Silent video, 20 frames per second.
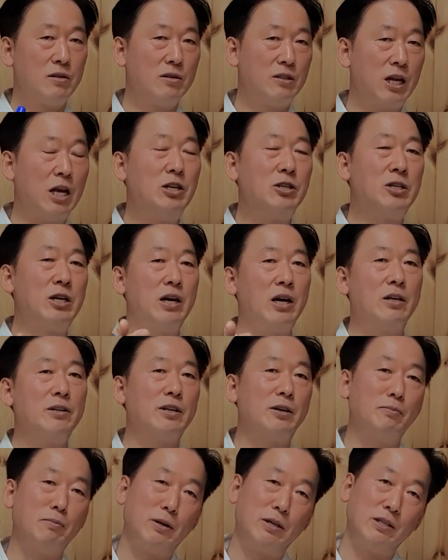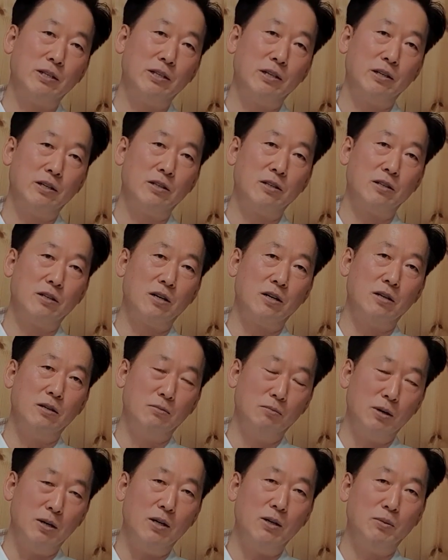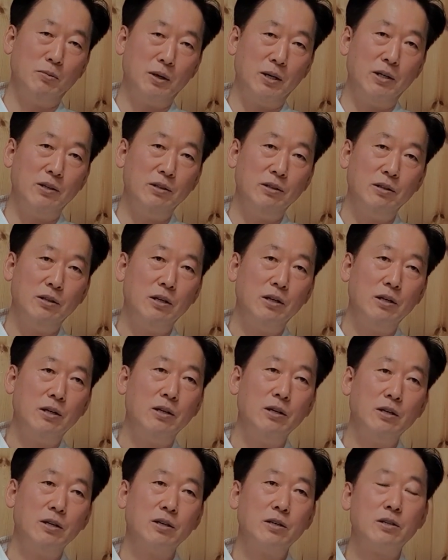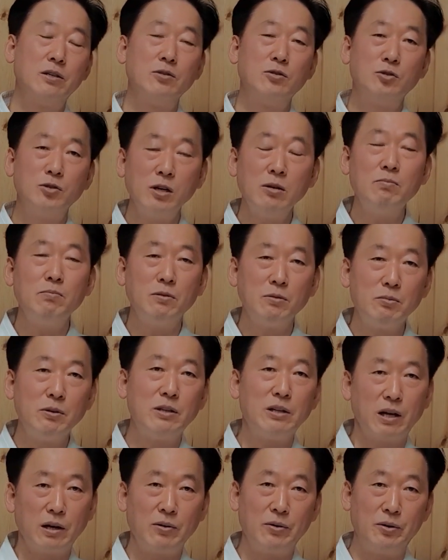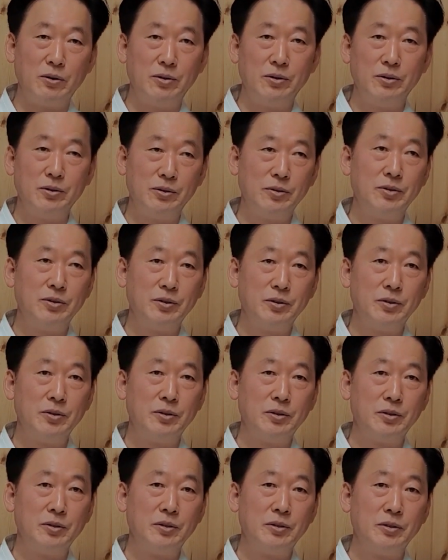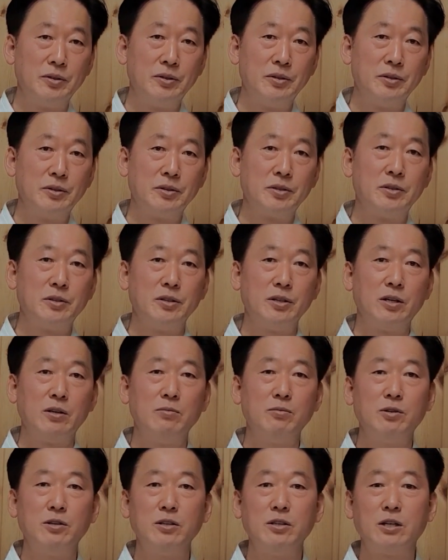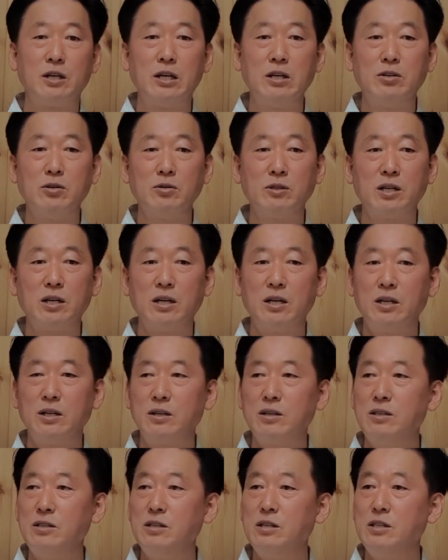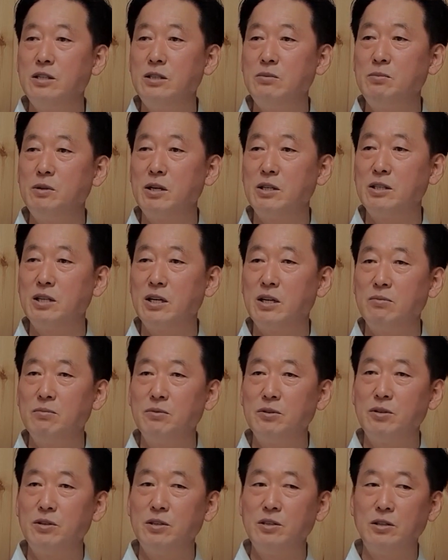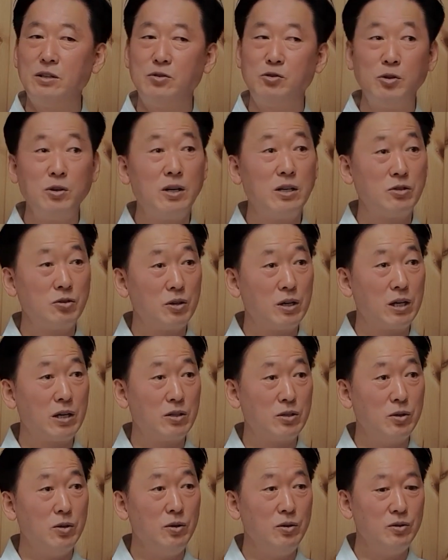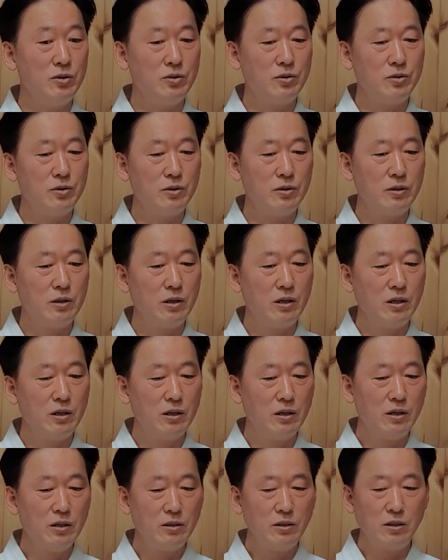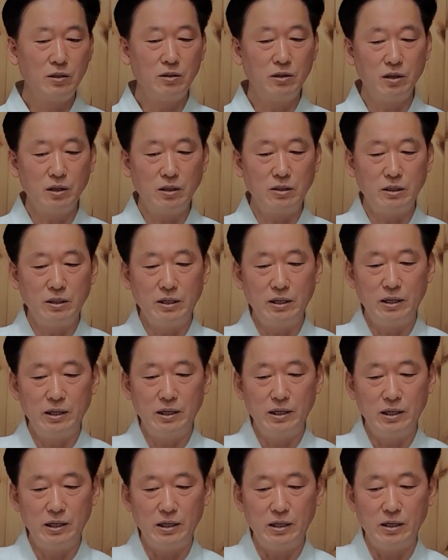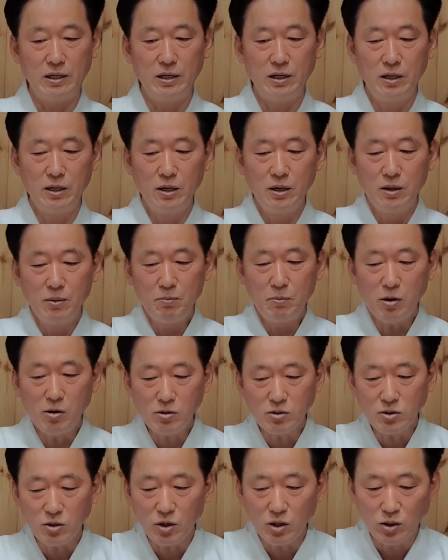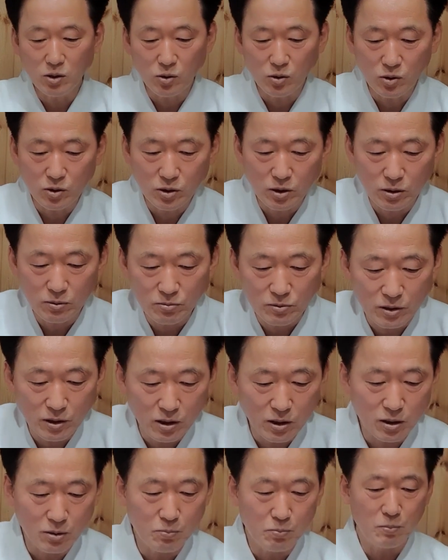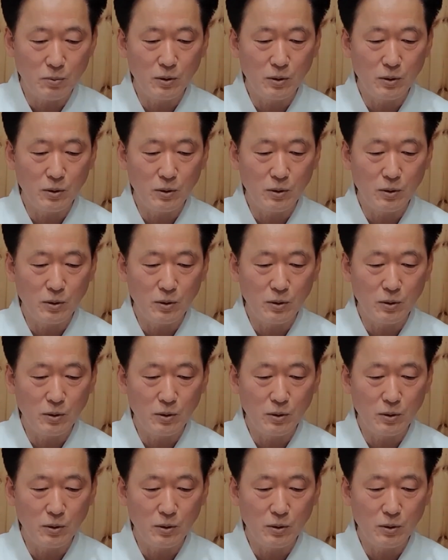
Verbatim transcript: 대체해야 한단 말이지. 그렇게 어마어마한 그런 수행법이 있다고. 그건 여러분들이 기초사강을 열심히 한 사람들은 이제 수행할 수 있겠죠. 이제 그러기 전에 평소에도 여러분들이 이